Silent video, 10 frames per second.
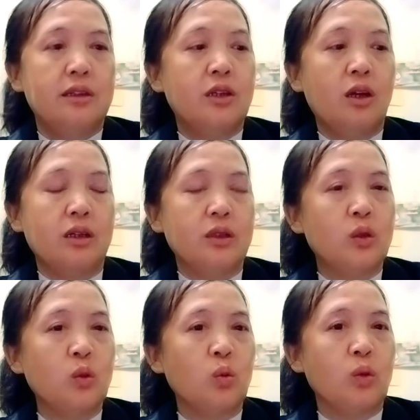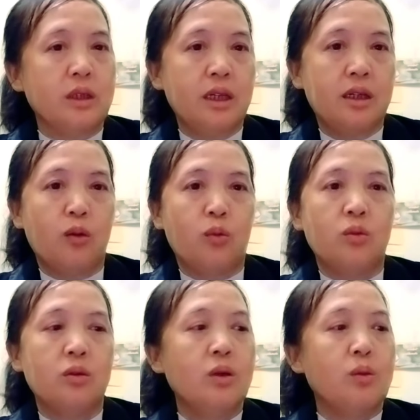đâu là tu lại tê khổng
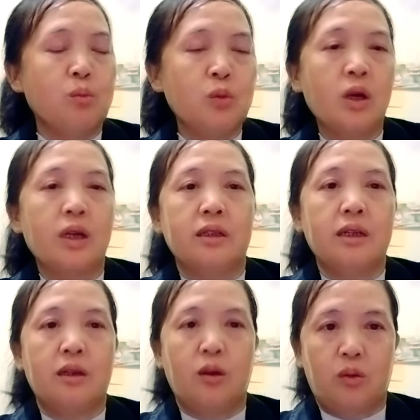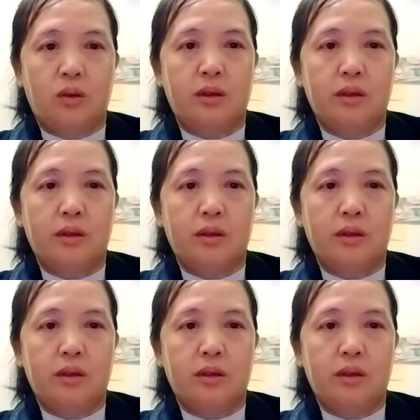mua lại tê khổng